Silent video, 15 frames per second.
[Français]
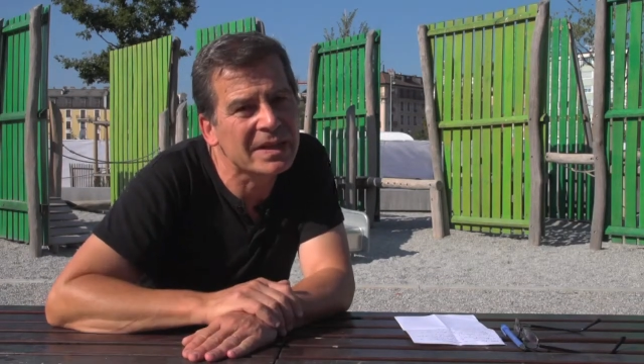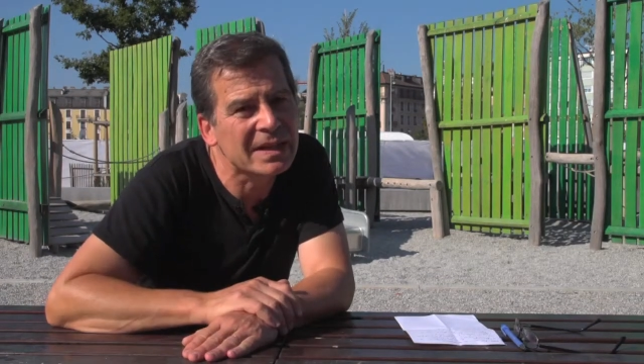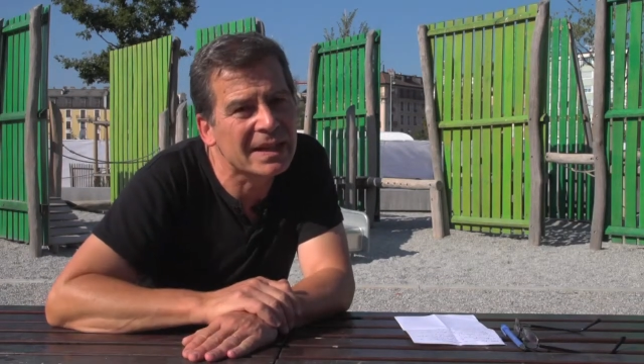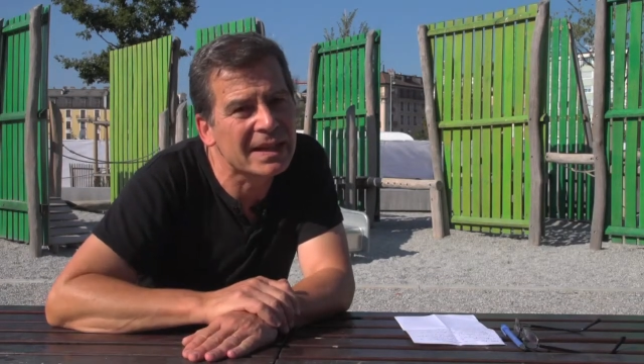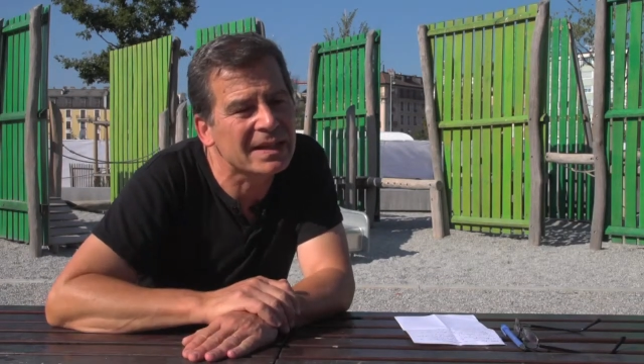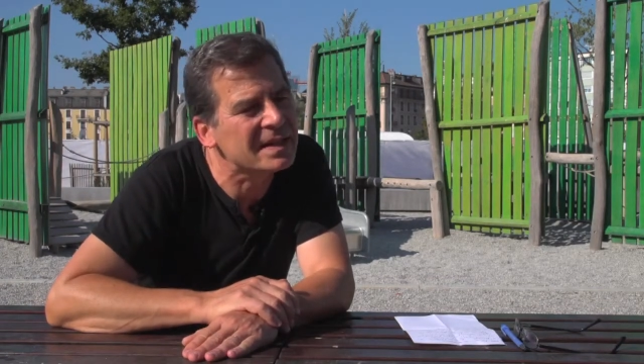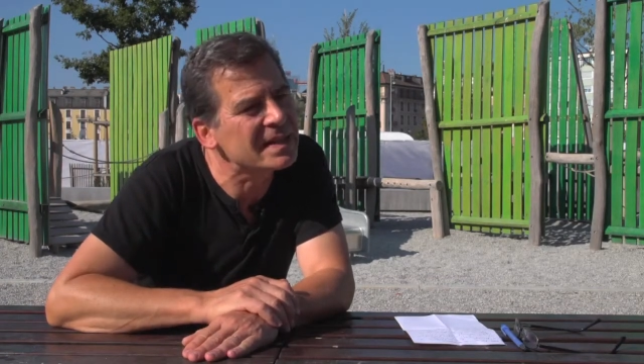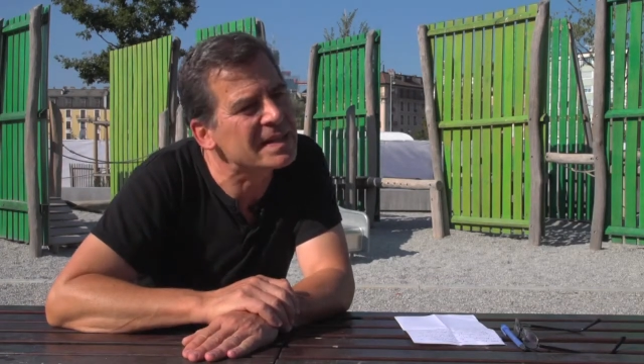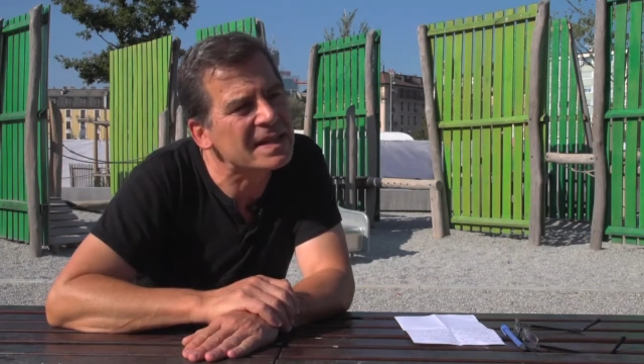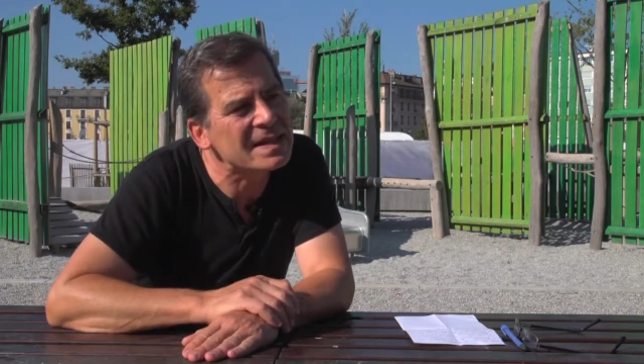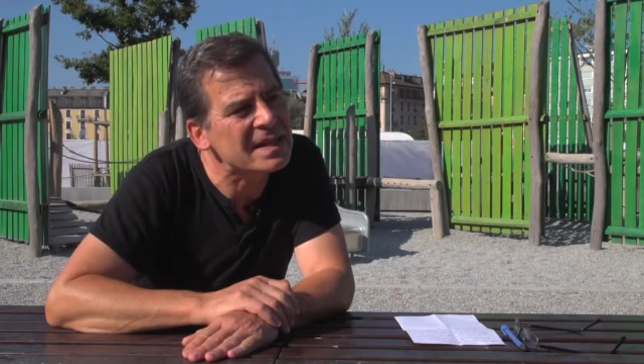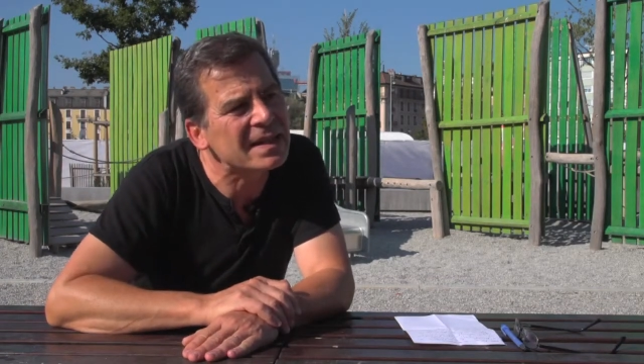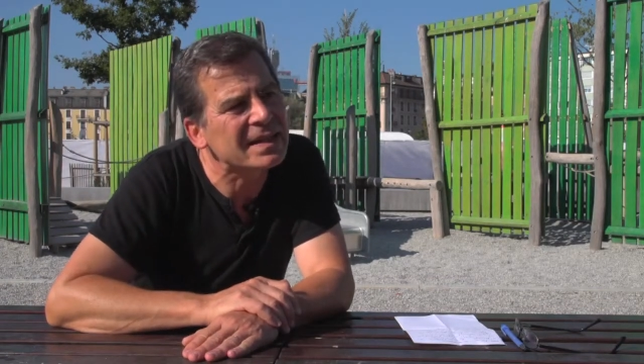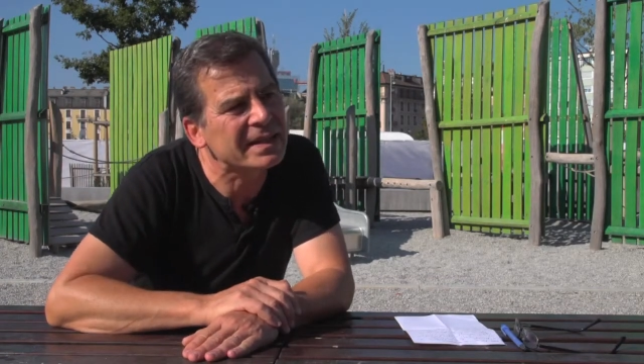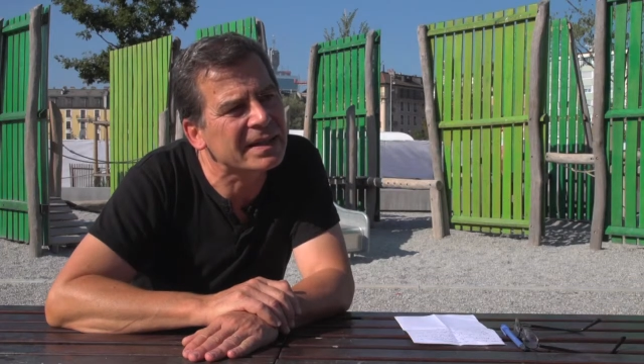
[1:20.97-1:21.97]
elle, disait
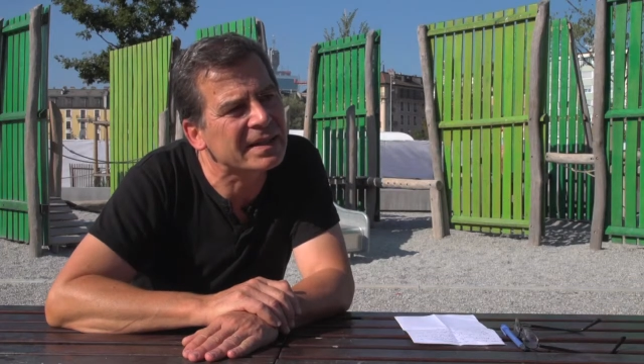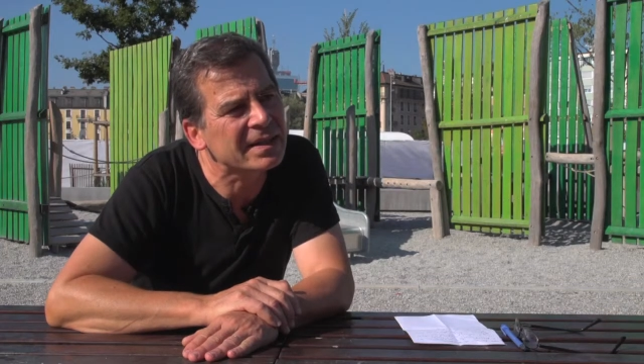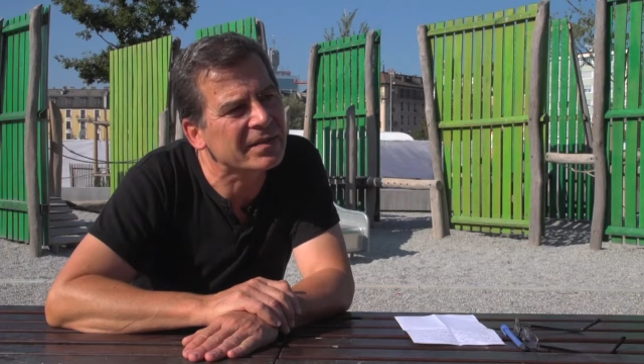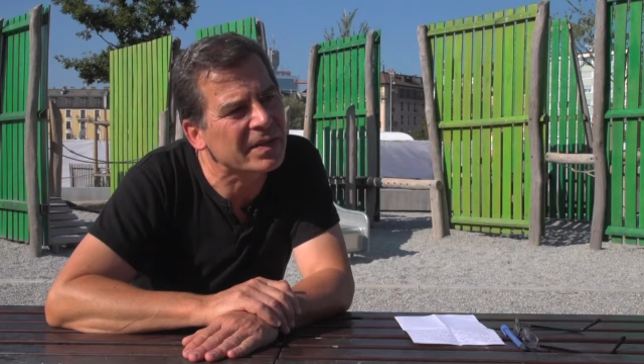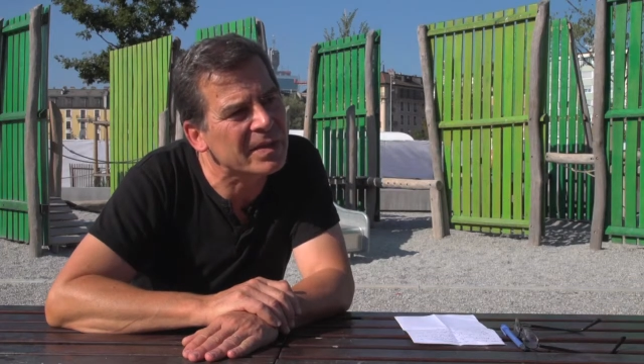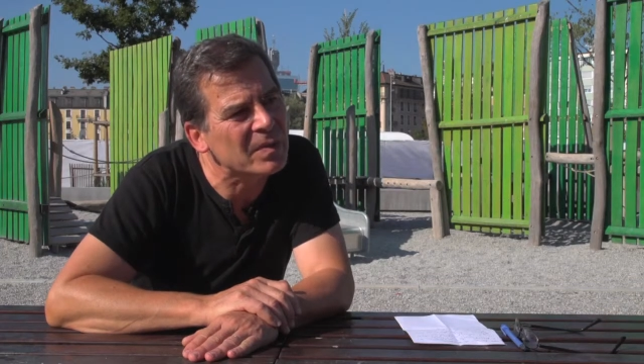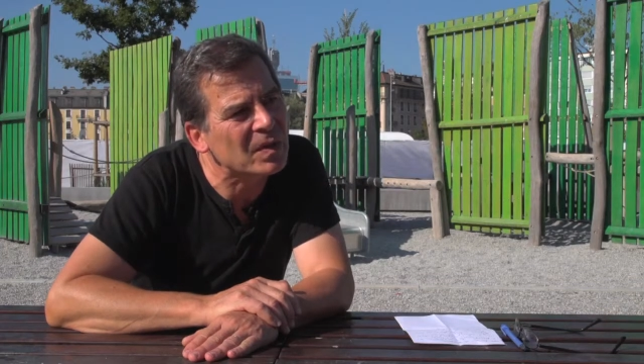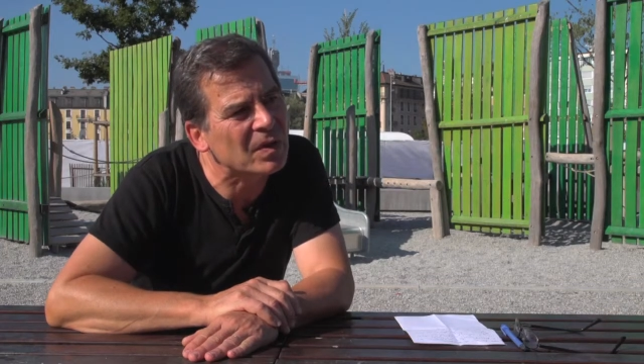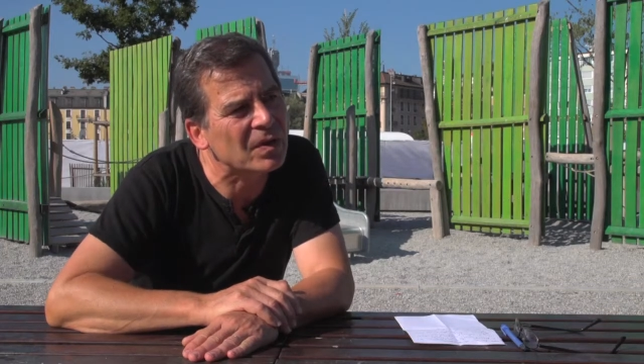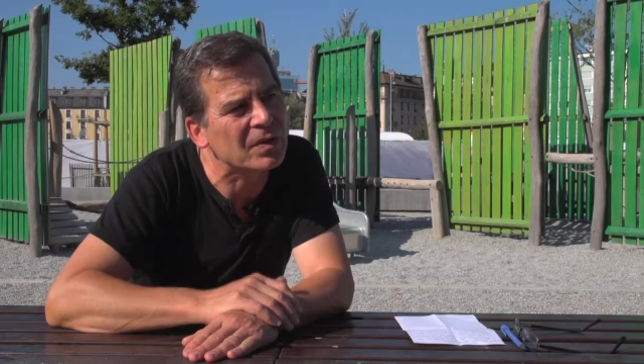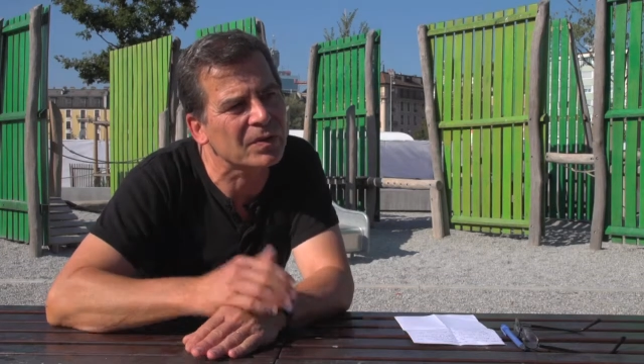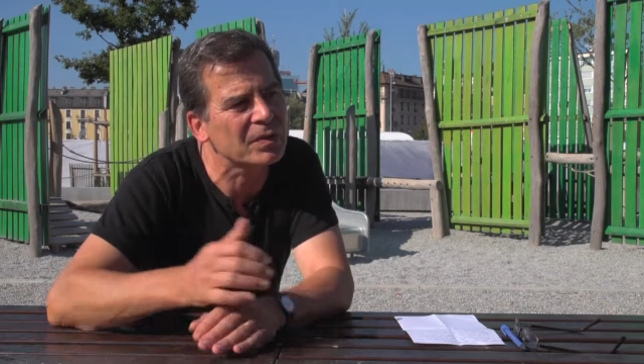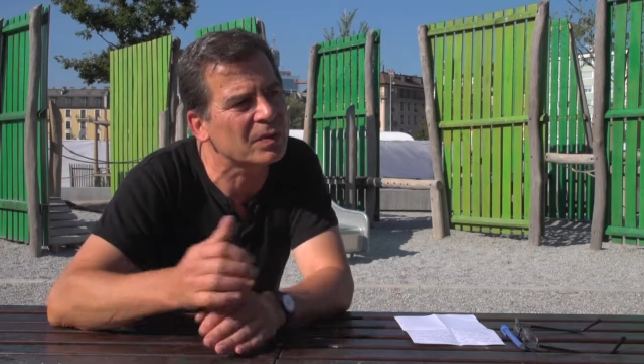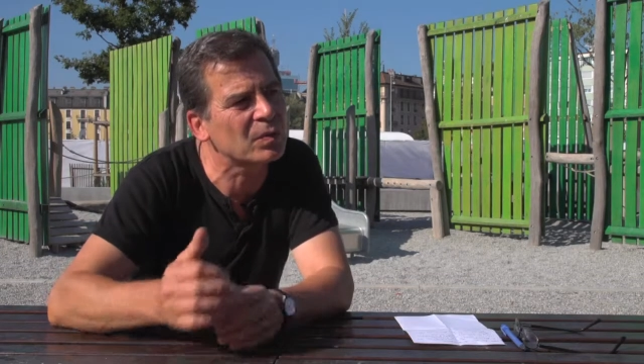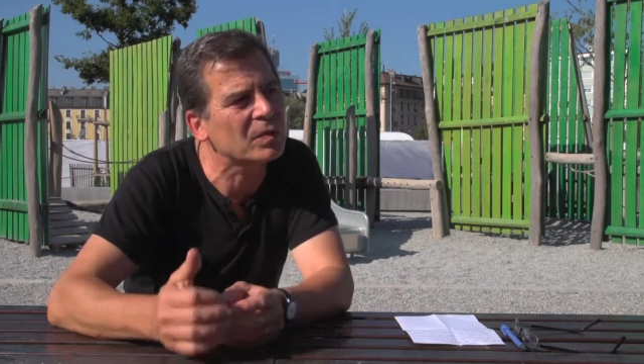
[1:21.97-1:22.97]
ça, elle était vraiment
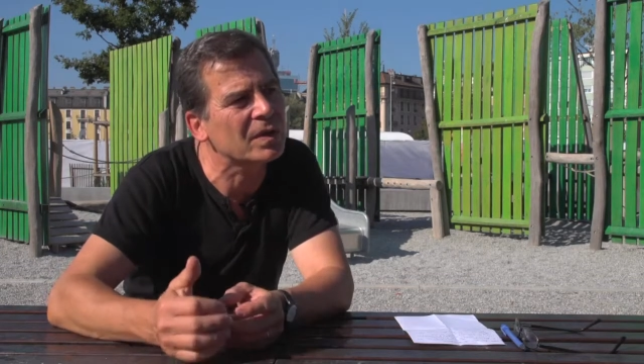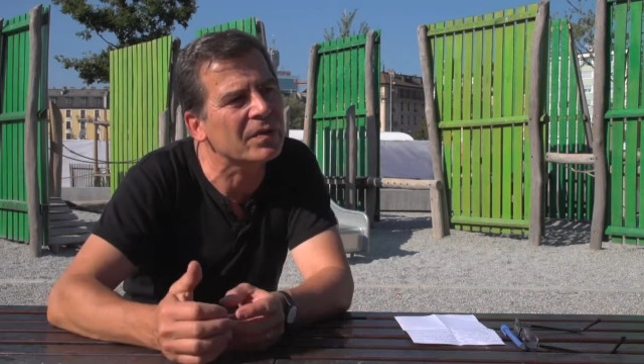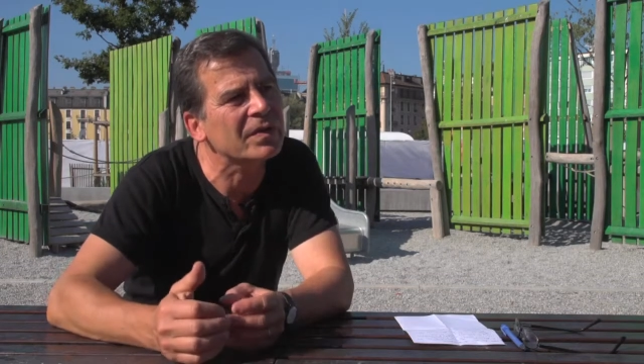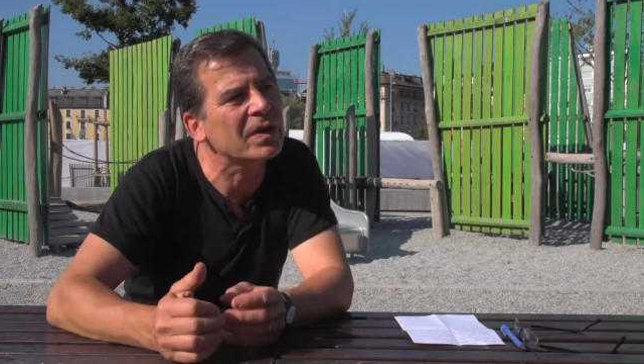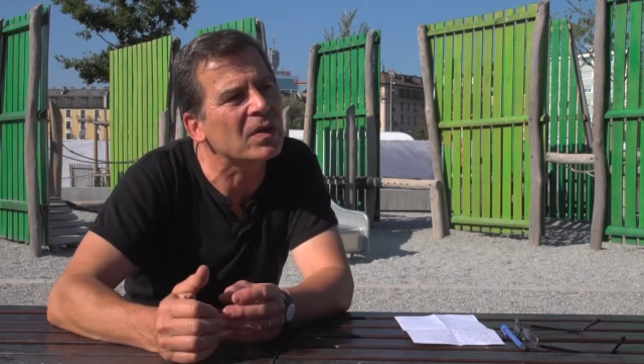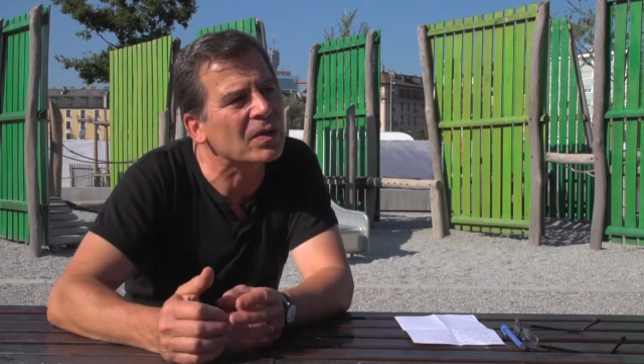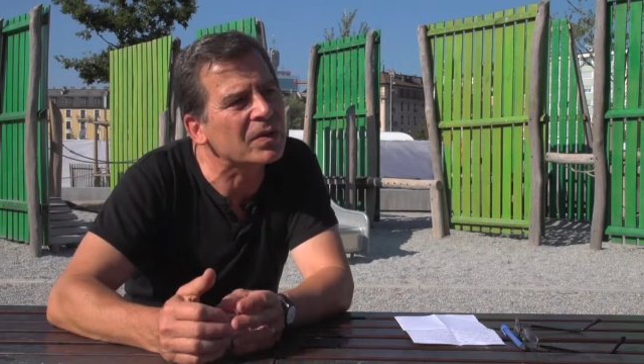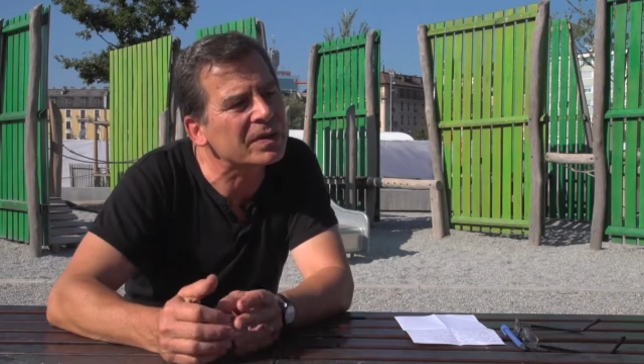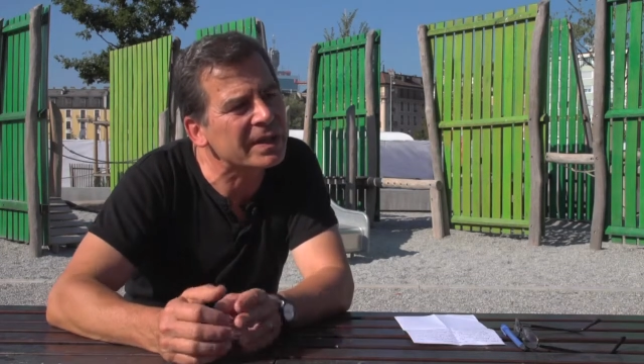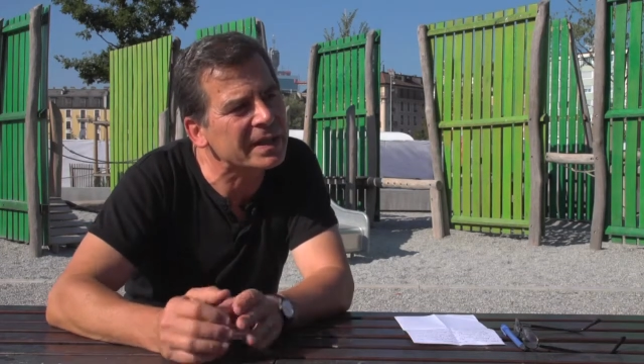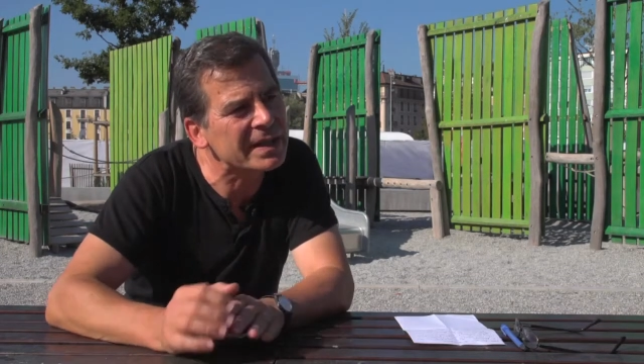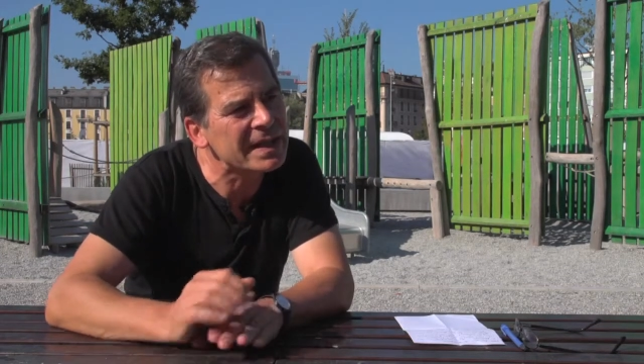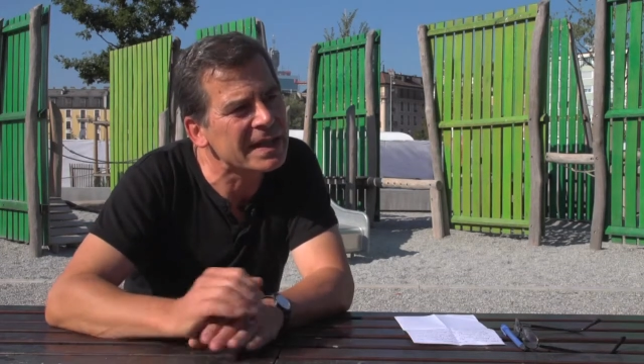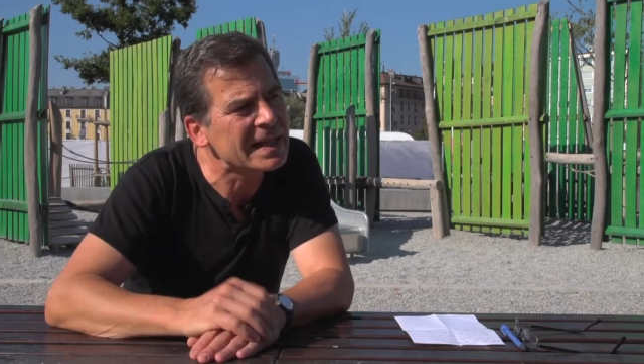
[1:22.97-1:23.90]
tout à fait en retrait.